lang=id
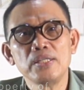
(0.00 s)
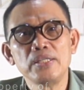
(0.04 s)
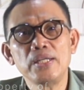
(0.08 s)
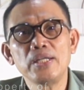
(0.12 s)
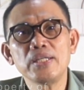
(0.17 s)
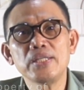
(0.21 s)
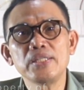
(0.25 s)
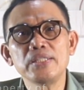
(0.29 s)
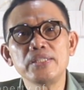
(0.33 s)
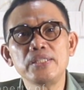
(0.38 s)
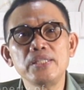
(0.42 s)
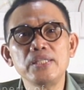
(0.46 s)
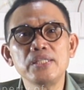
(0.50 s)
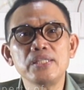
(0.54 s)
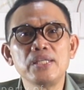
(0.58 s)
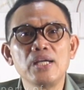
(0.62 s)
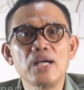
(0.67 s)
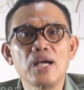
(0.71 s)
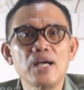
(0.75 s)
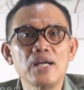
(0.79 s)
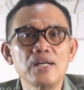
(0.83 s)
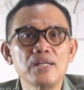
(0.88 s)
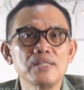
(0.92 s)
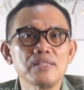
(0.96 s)
Yang
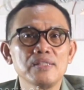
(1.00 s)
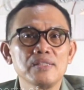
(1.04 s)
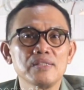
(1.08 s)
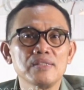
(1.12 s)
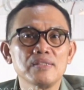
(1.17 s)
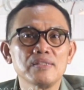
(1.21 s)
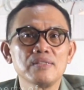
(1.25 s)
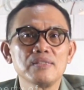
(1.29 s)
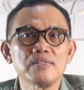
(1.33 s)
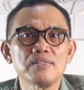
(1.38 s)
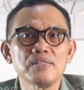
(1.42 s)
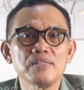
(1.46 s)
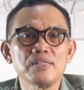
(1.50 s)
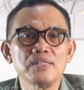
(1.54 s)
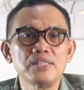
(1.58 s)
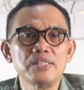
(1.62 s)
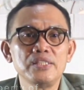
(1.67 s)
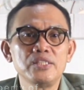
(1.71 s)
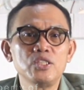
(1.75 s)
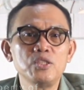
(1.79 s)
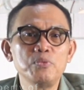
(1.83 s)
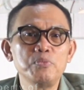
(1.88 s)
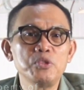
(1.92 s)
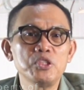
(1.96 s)
ketiga,
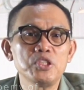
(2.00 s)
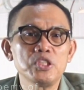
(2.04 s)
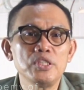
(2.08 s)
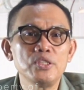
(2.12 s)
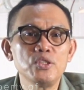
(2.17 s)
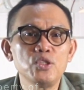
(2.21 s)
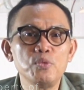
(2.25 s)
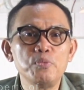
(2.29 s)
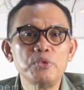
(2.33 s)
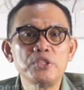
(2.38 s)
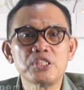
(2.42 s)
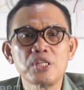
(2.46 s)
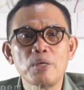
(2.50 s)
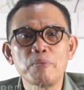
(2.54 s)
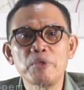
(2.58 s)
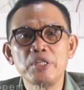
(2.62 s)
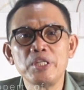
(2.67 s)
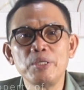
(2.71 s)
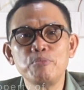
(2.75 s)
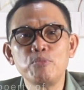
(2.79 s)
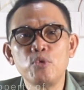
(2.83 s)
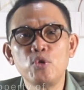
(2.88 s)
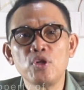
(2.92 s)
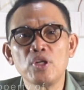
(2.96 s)
itu, itu bisa
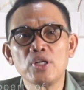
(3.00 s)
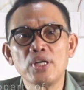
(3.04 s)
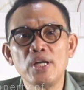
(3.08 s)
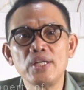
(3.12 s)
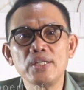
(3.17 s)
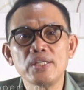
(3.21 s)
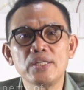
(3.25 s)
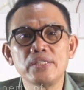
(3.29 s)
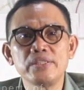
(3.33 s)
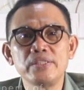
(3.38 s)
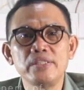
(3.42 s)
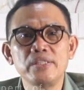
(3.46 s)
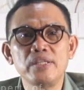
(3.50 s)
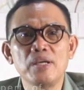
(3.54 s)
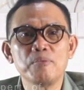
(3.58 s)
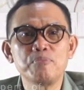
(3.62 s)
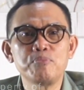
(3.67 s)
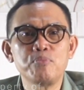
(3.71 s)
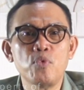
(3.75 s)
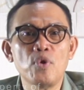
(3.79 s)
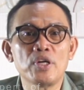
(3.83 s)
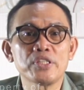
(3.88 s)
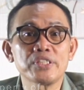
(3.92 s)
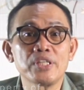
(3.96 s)
menimbulkan
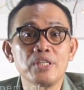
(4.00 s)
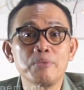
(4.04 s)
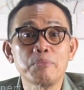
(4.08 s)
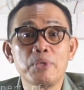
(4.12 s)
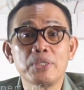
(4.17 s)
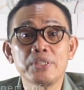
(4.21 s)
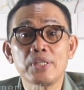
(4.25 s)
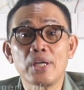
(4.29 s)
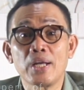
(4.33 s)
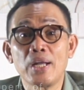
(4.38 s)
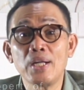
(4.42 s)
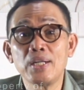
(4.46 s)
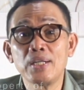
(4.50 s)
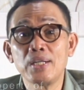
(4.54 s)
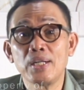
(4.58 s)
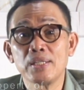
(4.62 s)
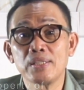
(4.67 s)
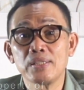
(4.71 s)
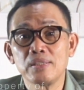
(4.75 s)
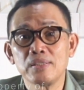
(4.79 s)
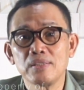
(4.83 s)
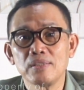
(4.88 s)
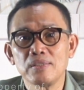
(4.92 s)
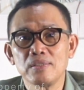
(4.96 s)
ketidakpuasan
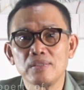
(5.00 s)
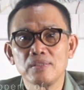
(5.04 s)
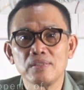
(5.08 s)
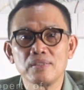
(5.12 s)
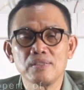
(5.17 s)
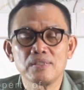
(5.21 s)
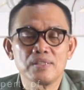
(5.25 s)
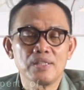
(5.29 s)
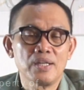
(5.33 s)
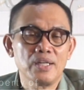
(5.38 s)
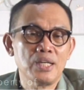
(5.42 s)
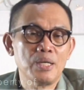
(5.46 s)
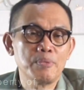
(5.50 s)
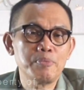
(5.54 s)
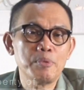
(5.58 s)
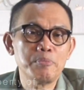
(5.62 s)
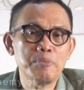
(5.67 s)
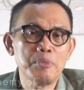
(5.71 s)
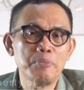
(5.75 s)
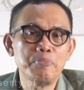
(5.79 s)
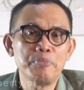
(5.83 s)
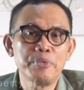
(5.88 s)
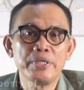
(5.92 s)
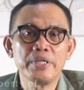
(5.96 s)
masyarakat. Karena
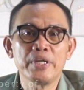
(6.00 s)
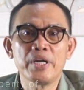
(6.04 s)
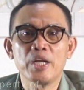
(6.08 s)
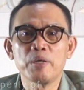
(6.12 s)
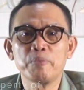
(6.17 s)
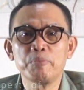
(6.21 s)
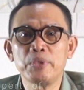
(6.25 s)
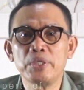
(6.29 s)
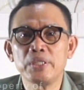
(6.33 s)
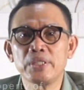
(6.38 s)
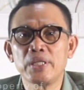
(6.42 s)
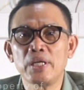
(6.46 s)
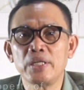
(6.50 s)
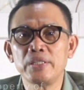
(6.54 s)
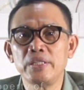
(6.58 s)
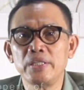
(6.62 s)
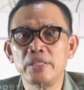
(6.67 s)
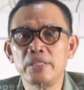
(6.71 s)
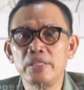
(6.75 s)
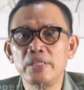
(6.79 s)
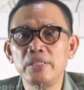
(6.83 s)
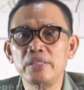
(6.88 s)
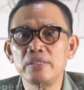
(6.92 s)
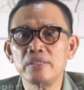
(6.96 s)
pemimpin karbitan
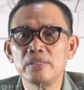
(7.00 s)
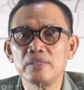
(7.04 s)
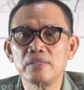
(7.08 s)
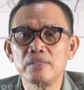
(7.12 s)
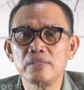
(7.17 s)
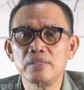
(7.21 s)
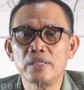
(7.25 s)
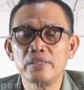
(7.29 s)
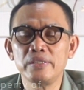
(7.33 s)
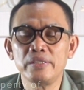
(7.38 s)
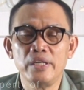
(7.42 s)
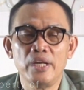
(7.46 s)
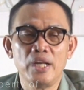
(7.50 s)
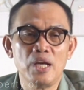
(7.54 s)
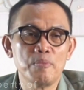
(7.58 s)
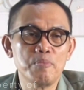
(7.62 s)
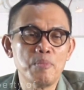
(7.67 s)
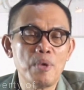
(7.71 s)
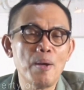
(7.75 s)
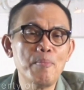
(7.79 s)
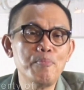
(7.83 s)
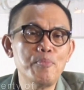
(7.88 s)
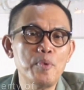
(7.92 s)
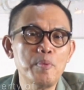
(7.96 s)
ini yang tidak
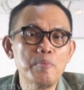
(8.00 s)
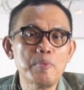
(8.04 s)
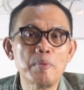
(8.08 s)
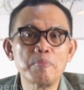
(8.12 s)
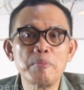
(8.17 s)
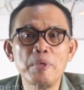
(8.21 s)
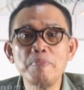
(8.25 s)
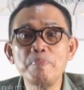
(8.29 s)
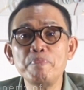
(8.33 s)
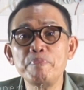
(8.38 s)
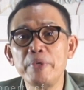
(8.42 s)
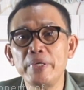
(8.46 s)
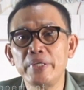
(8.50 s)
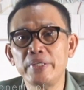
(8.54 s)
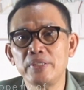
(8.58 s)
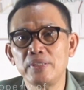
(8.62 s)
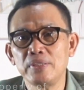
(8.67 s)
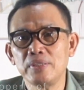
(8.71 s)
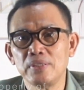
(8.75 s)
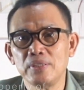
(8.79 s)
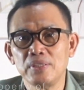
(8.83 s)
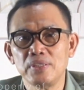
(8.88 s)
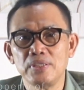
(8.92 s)
mampu memimpin